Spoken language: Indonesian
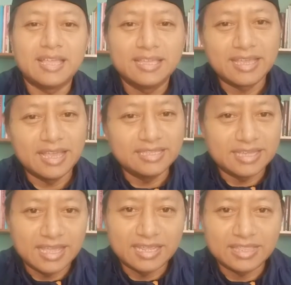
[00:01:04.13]

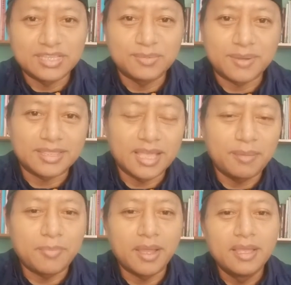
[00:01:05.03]
keajegan kita seperti
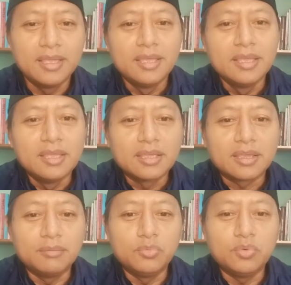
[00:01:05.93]
apa.
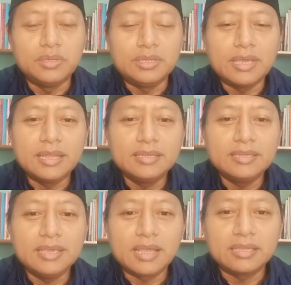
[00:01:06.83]
Kemudian
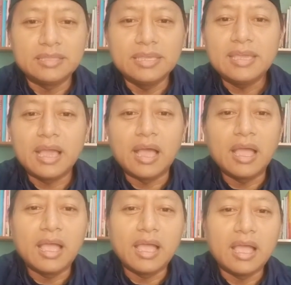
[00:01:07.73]
yang
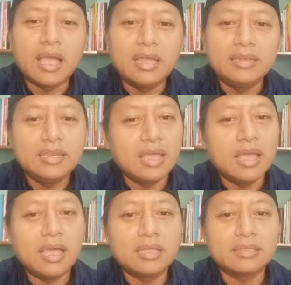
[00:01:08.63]
ketiga
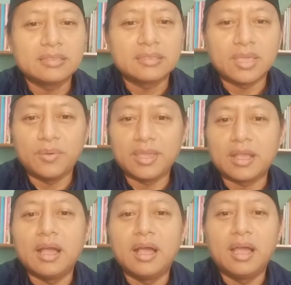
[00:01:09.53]
ada
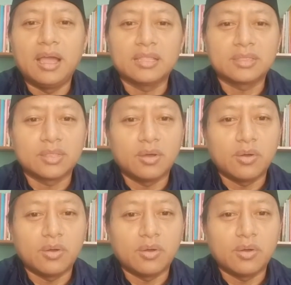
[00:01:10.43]
TWK atau